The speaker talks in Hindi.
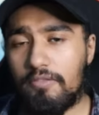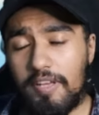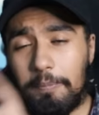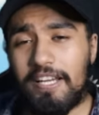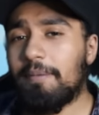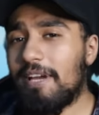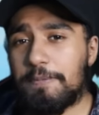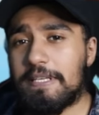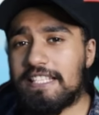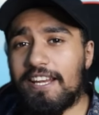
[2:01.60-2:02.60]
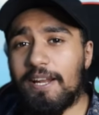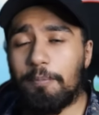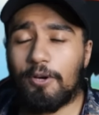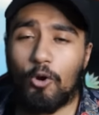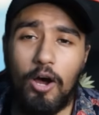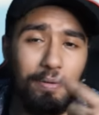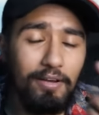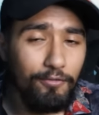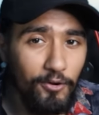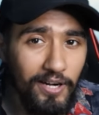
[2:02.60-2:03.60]
फिर परी मैच पे साइन अप करो अपना
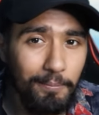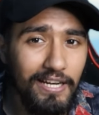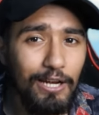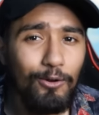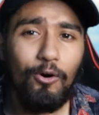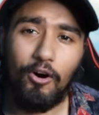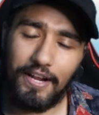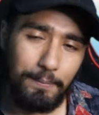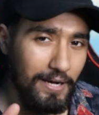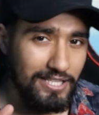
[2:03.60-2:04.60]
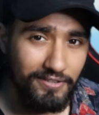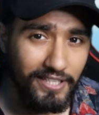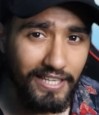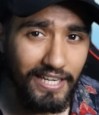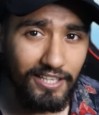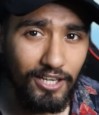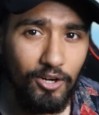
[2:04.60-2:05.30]
फोन नंबर डालो और एक पासवर्ड क्रिएट कर